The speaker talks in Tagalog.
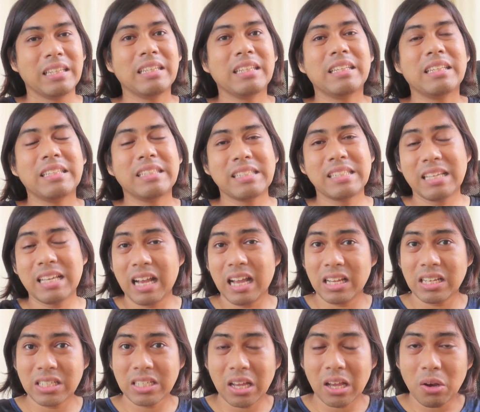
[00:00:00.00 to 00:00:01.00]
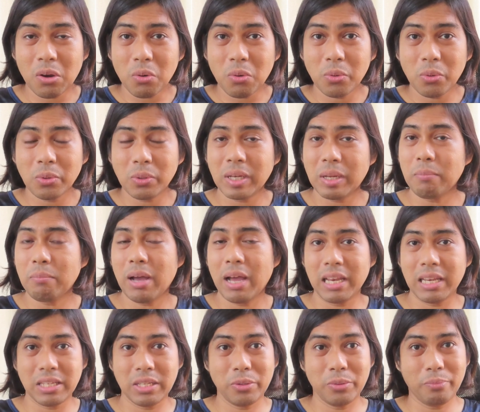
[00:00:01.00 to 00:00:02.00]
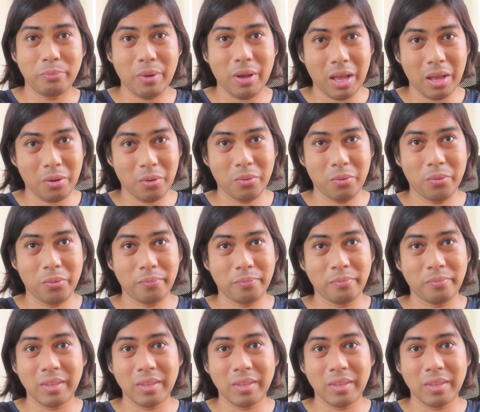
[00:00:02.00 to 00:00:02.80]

Nadisgrasya ako, nabali yung pa ako.